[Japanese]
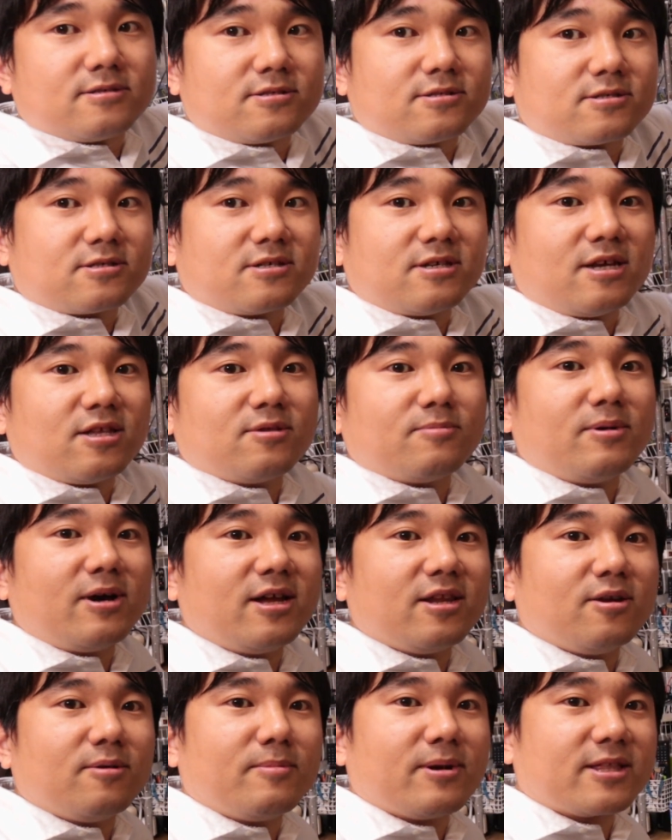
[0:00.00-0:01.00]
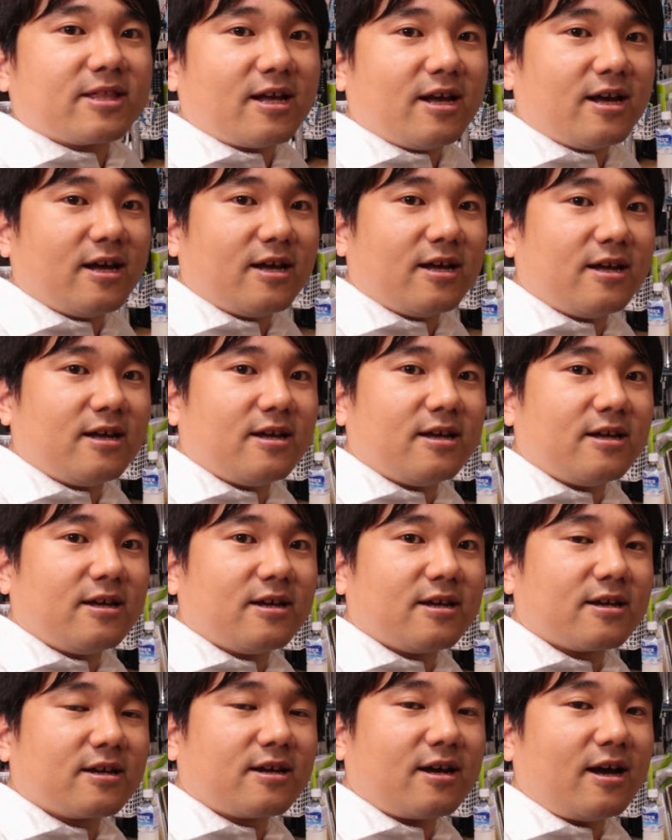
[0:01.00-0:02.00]
机の周りをまた
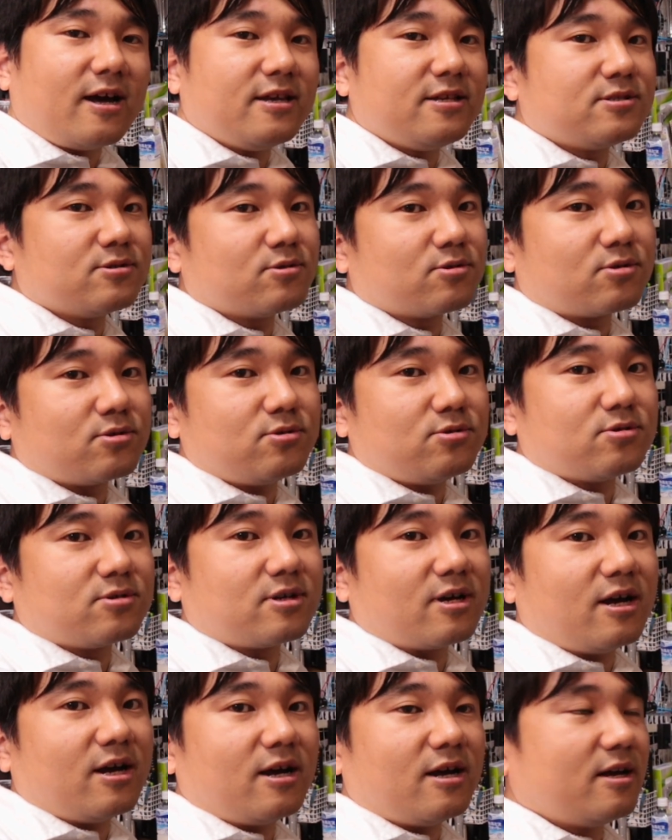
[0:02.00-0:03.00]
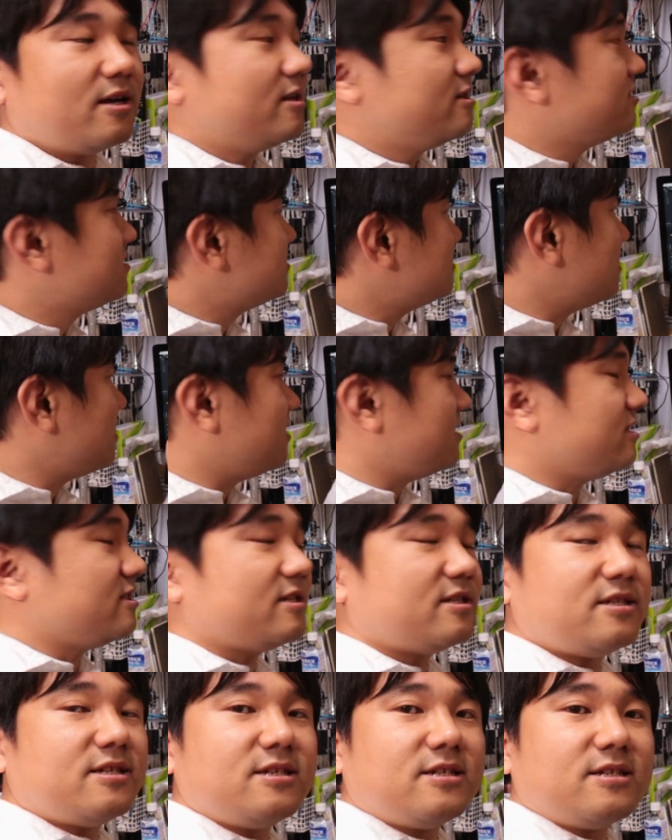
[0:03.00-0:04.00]
改造というか整
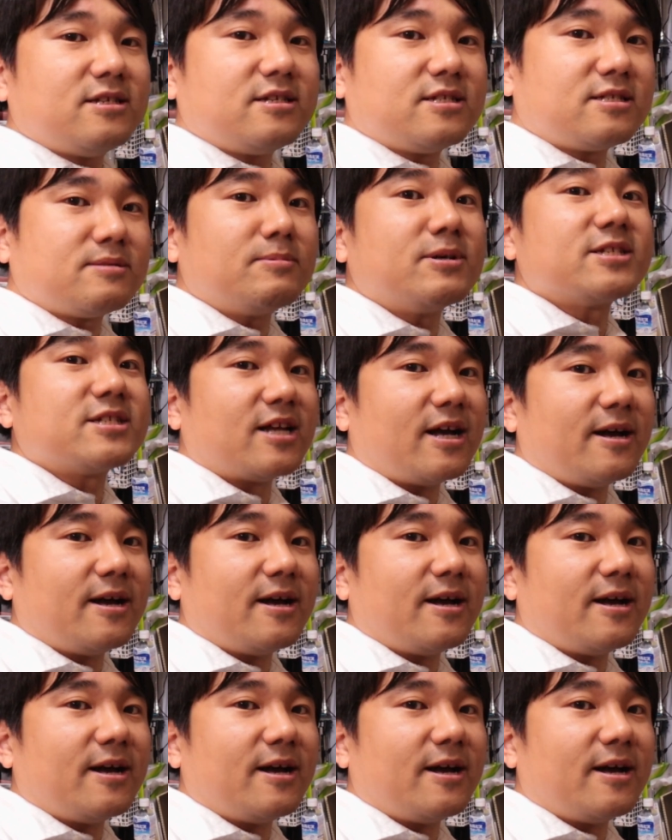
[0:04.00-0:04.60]
理しまし